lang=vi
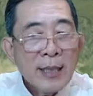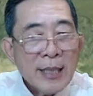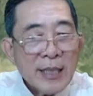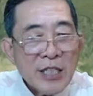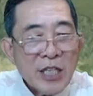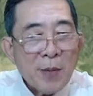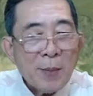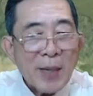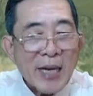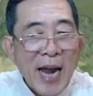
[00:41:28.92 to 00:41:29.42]

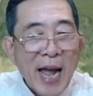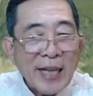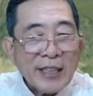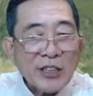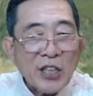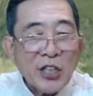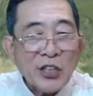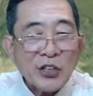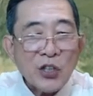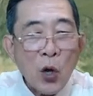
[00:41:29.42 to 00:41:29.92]
Nhưng mà Đại
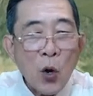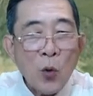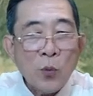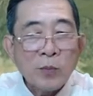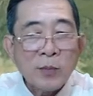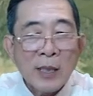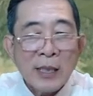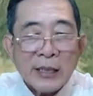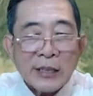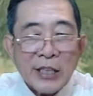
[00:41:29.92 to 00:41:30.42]
Từ
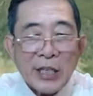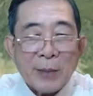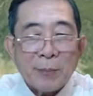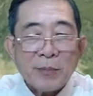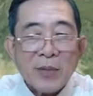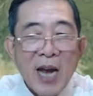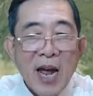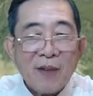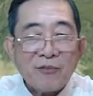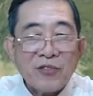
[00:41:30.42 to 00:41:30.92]
Tôn tìm
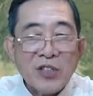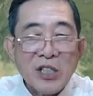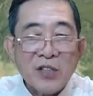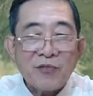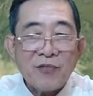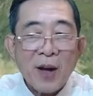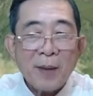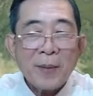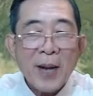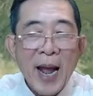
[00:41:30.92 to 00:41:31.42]
ra phương
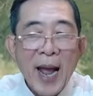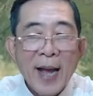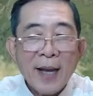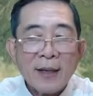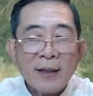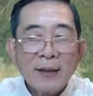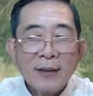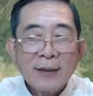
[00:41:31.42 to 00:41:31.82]
pháp khác.